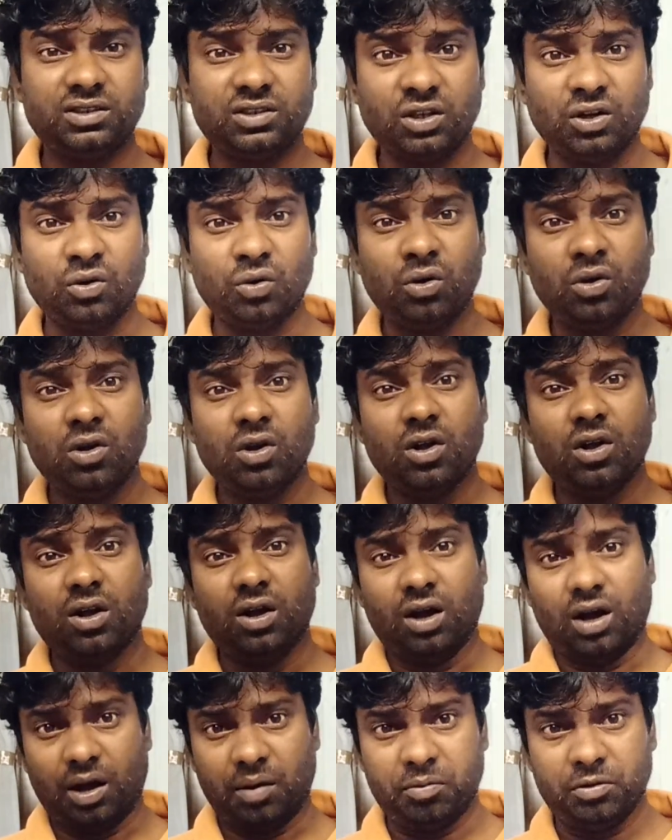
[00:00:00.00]
चलो
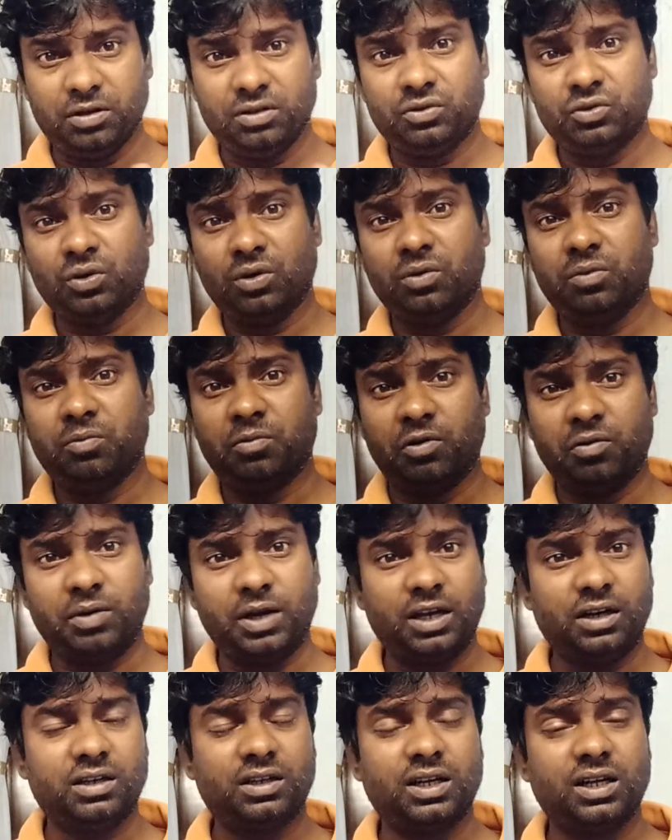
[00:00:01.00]
अभी जो
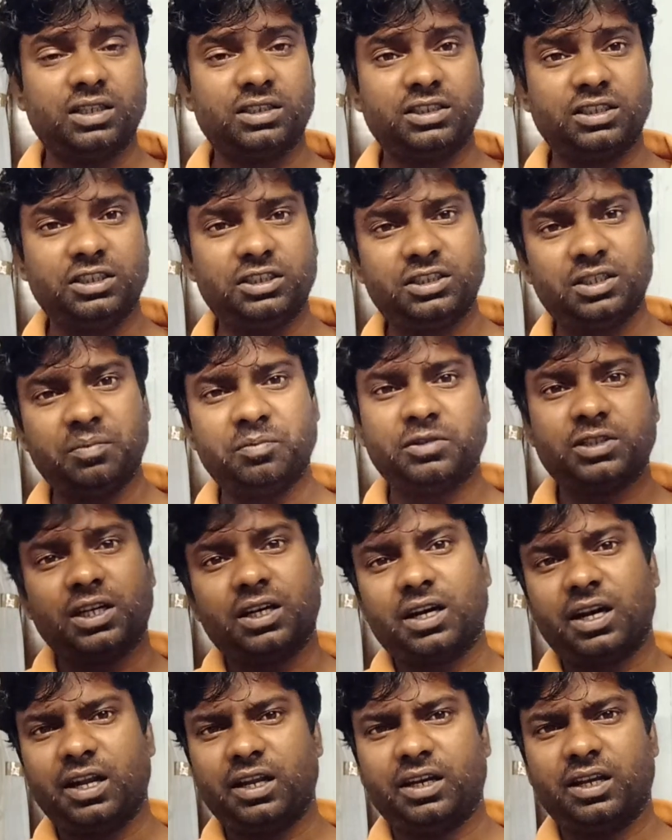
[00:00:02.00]
मोबाइल का सिस्टम
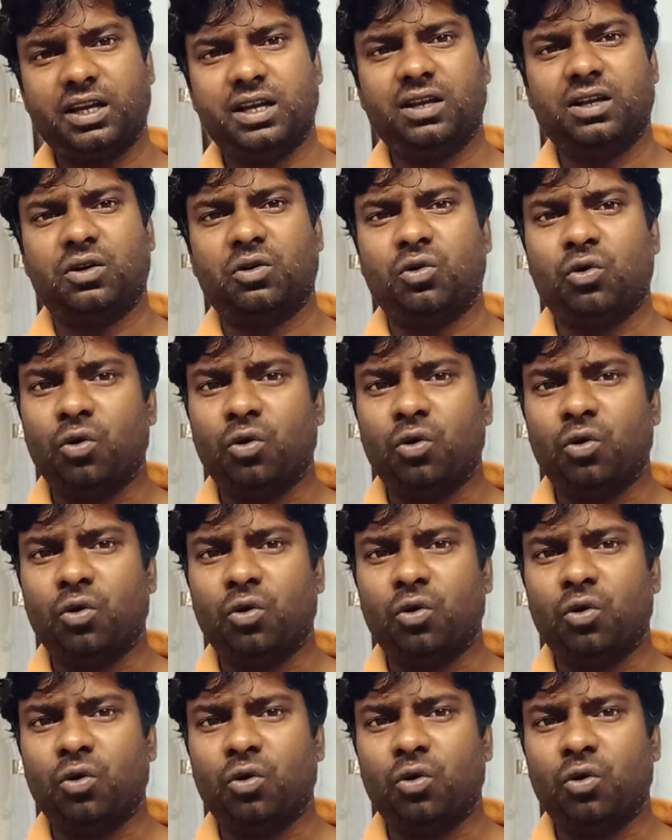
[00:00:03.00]
चल रहा है ना